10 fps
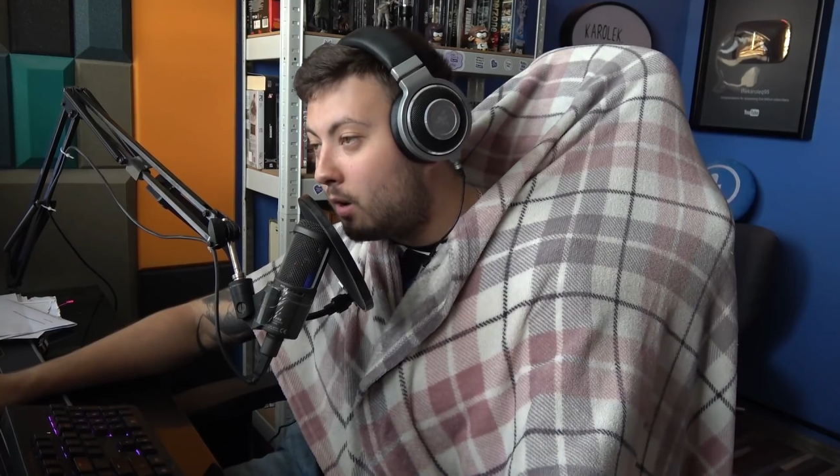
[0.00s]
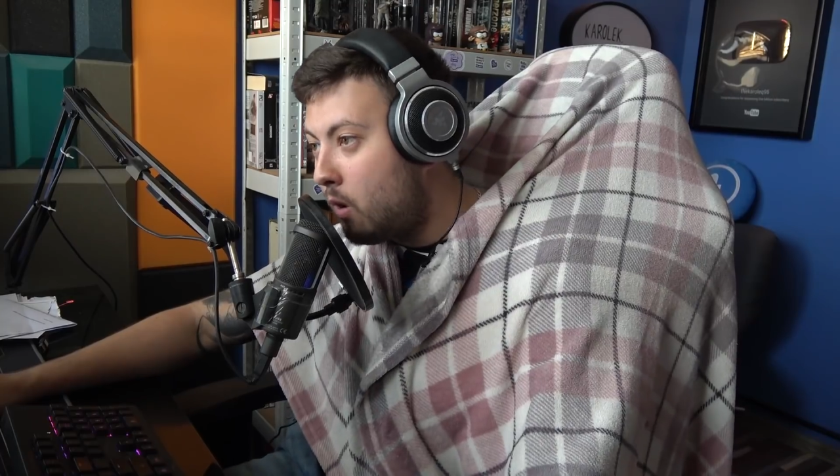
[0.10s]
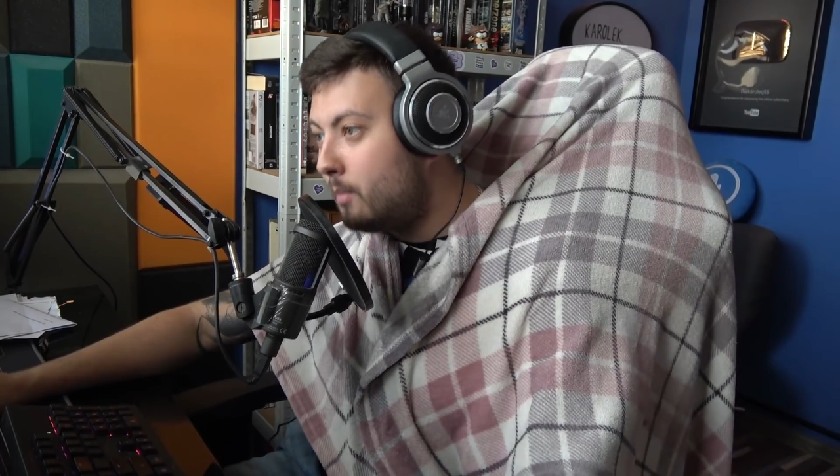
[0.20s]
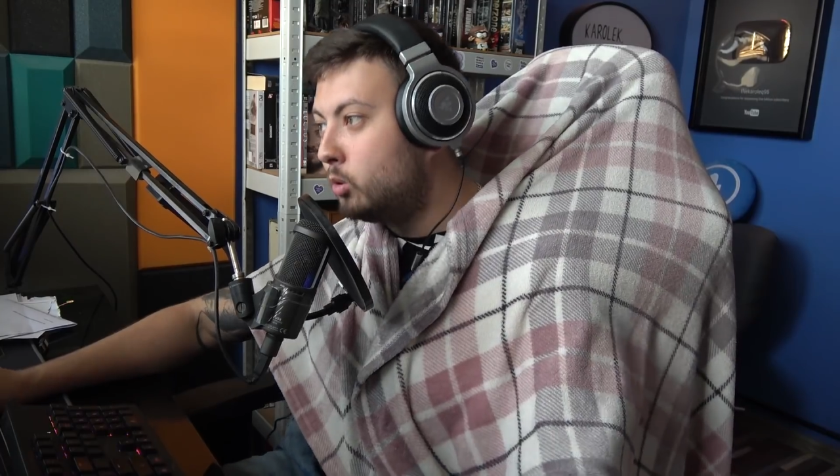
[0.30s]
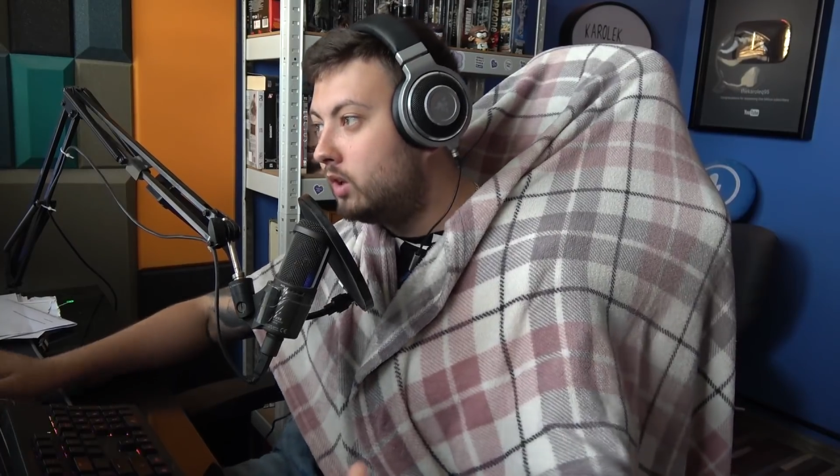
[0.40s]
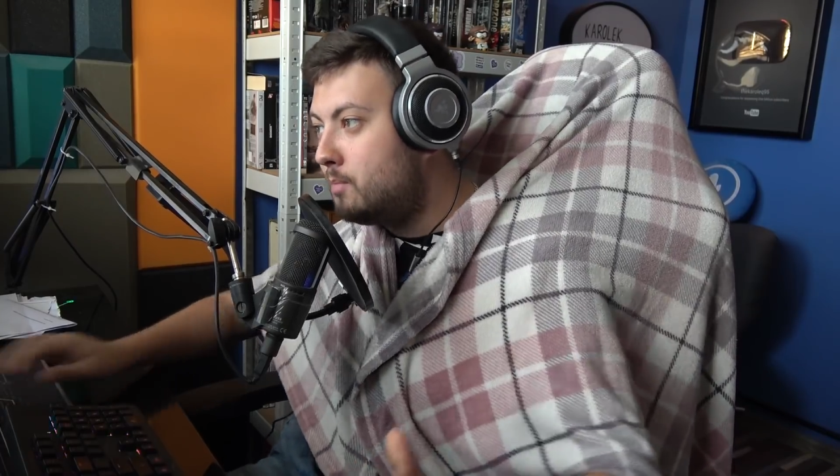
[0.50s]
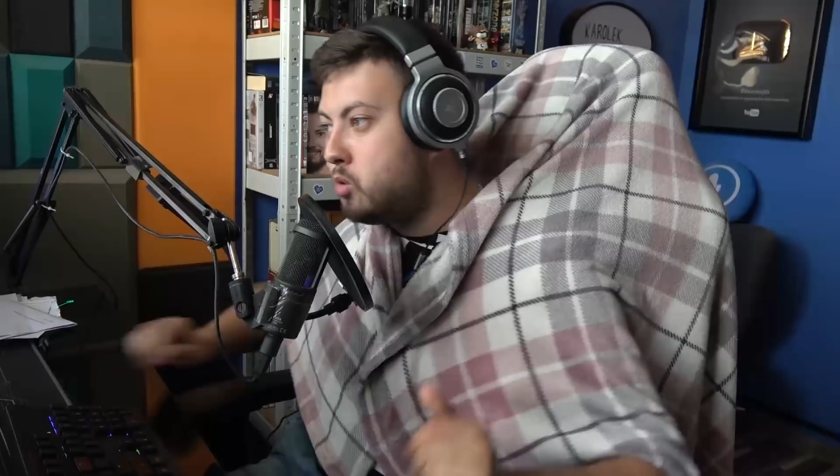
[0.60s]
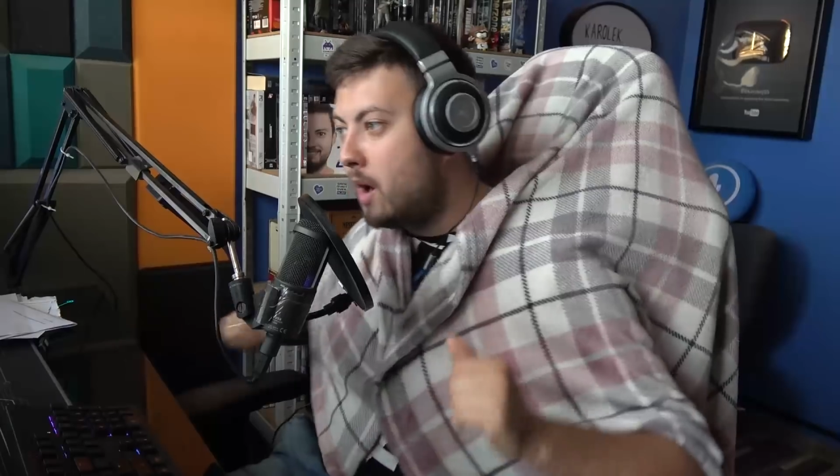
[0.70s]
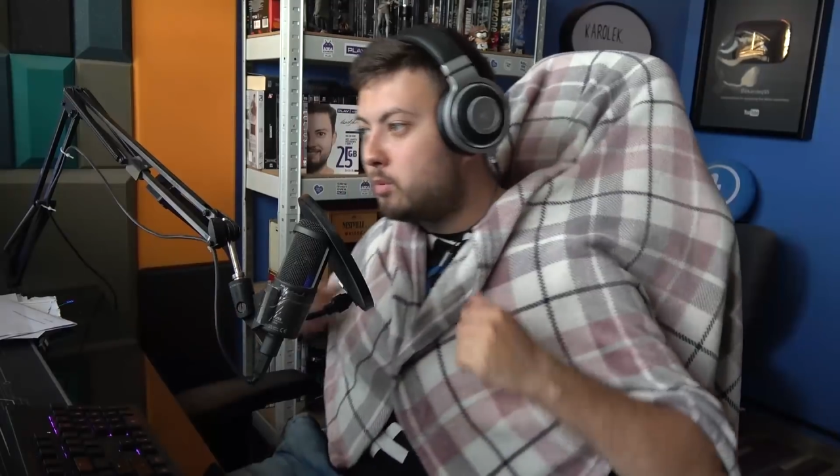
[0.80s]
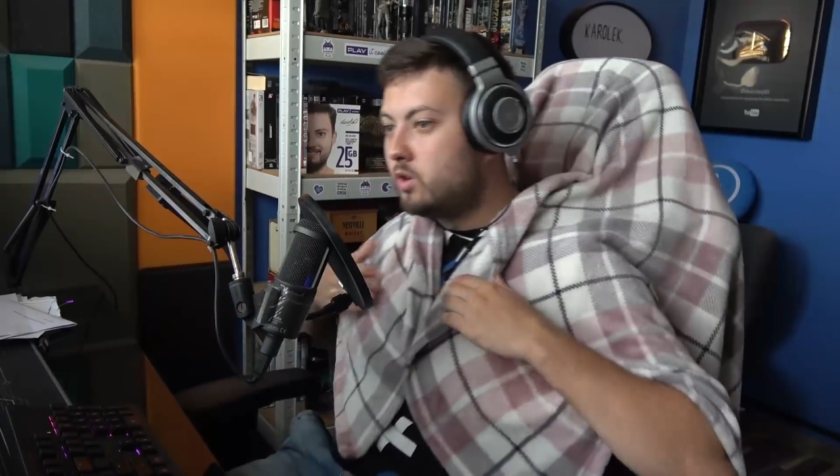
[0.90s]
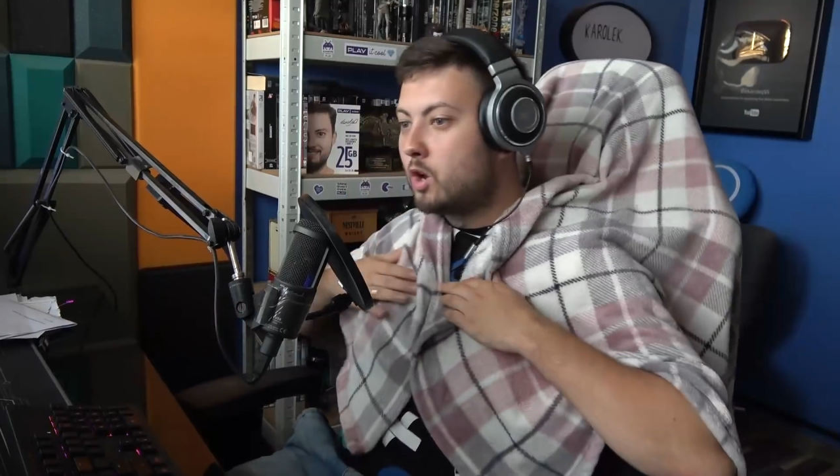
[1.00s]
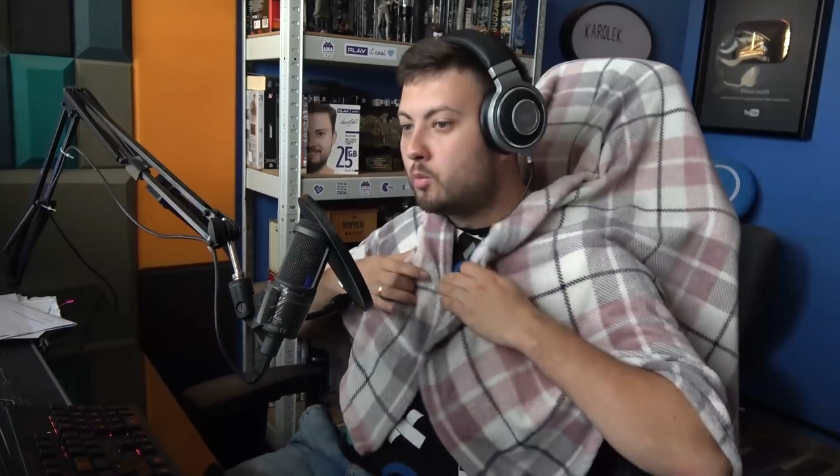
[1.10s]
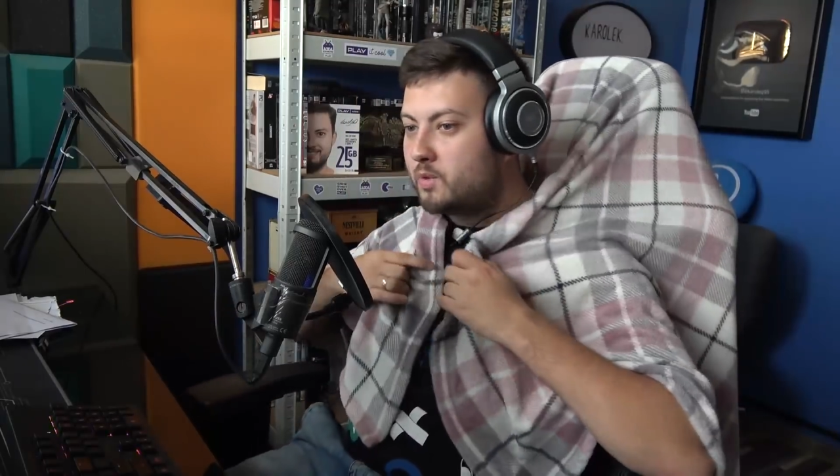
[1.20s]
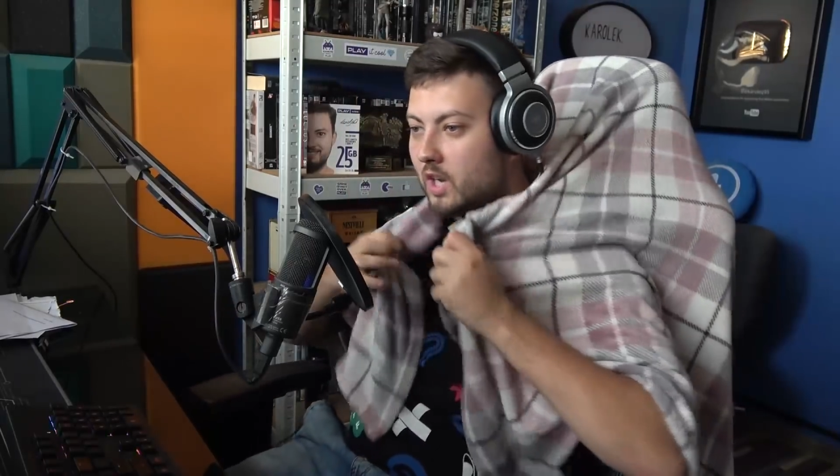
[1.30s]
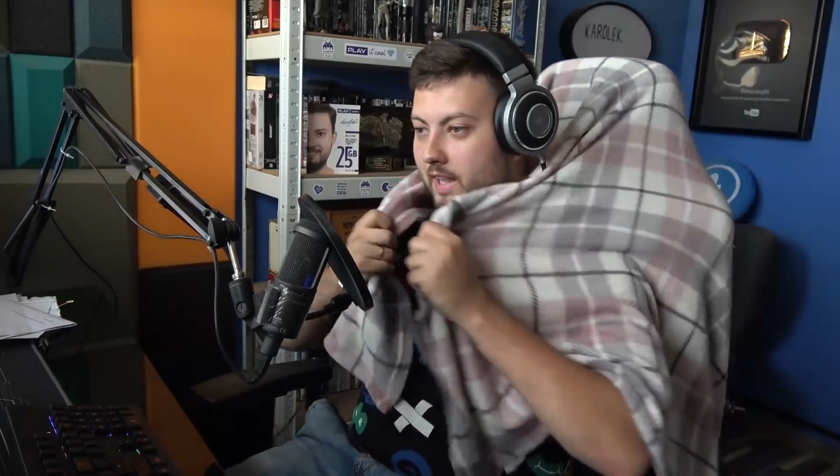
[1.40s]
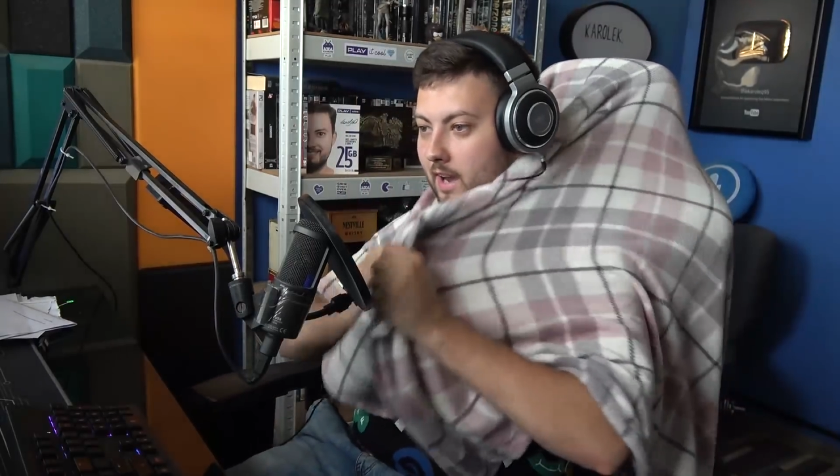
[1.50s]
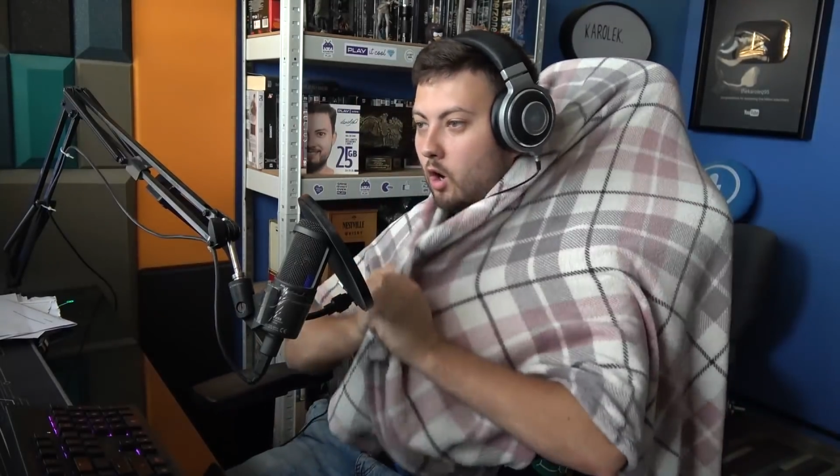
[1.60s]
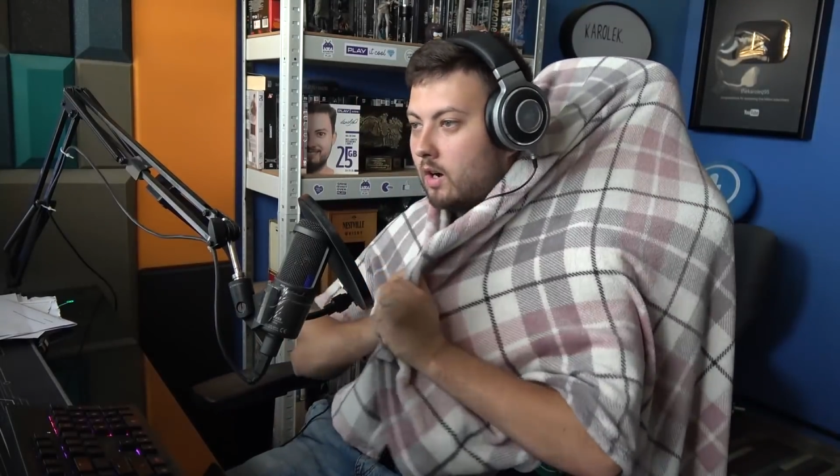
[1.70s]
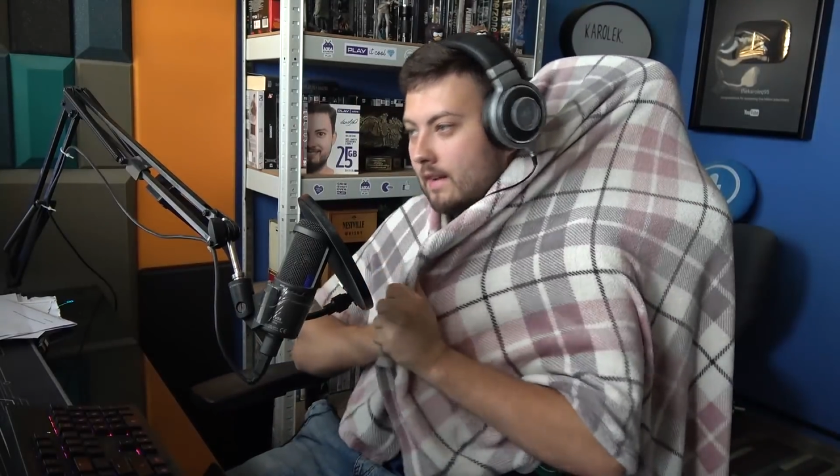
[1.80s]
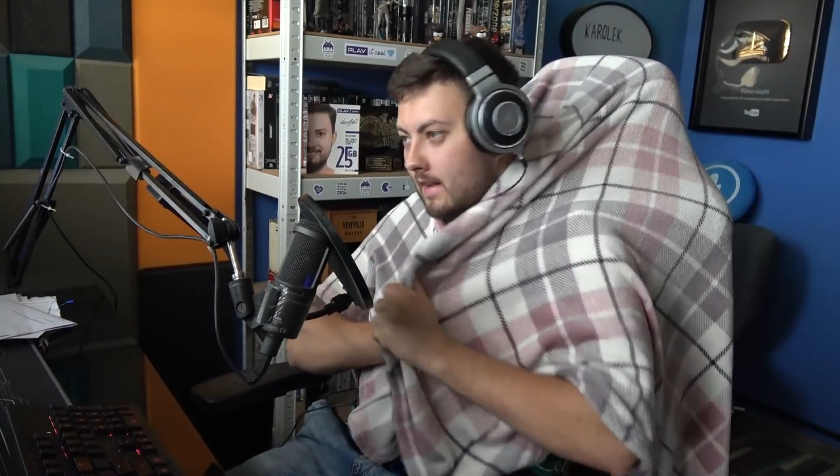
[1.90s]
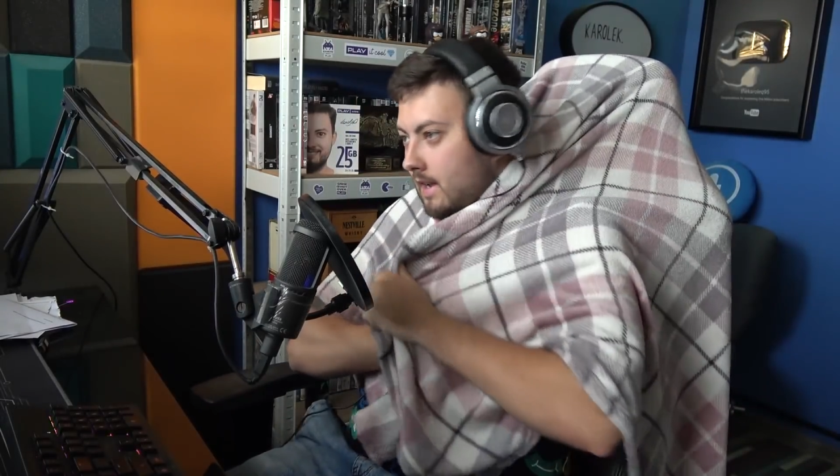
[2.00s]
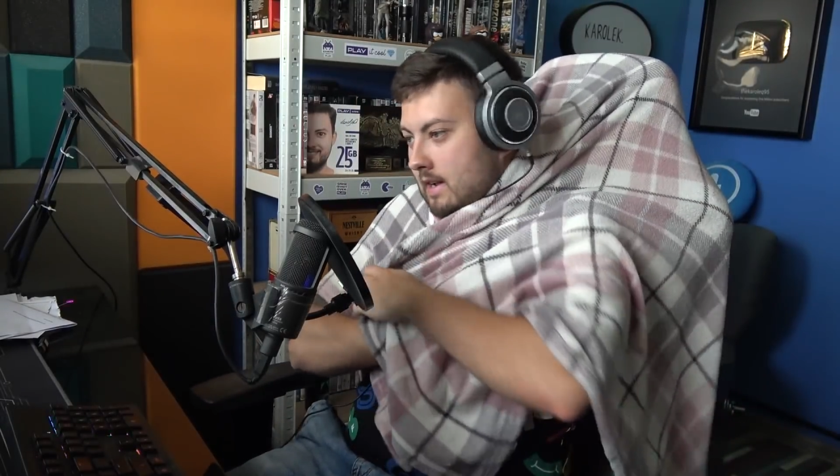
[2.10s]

do Dark Webu, Deep Webu, nie róbcie tego.